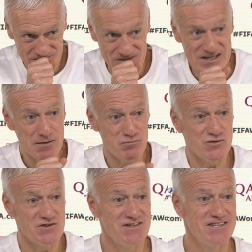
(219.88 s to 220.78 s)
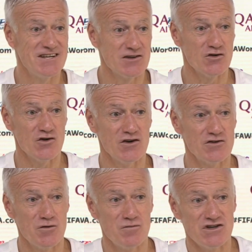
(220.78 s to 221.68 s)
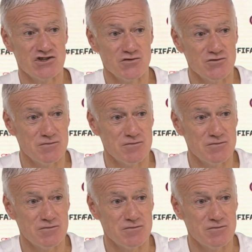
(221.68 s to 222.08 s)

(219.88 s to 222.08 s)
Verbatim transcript: il a plus été acteur en un match que